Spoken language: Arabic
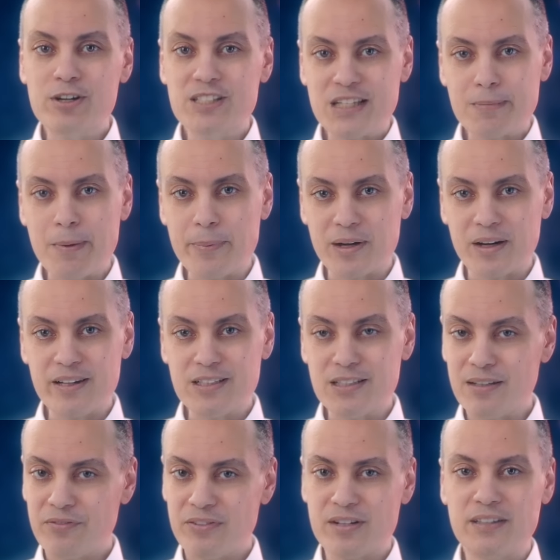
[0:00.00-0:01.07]
هو السبب
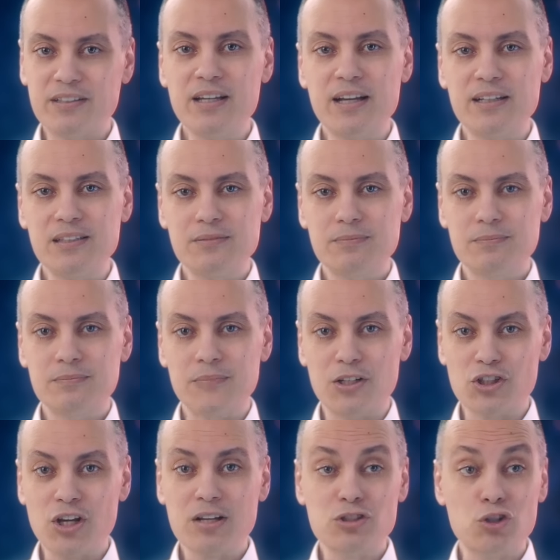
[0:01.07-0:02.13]
الرئيسي في النتيجه دي
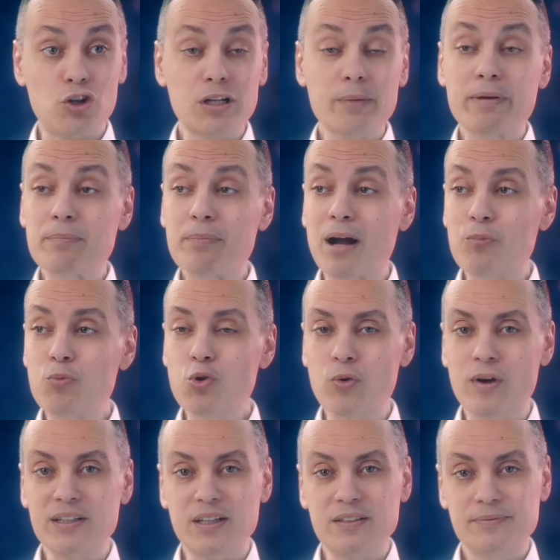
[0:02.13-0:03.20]
لشخص يعتبر مغمور
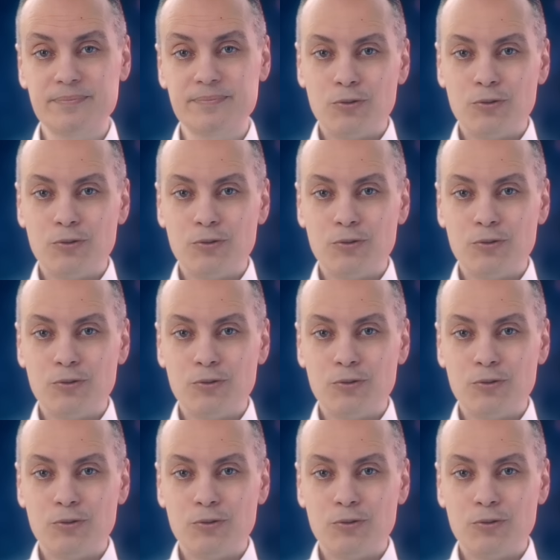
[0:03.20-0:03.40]
وقتها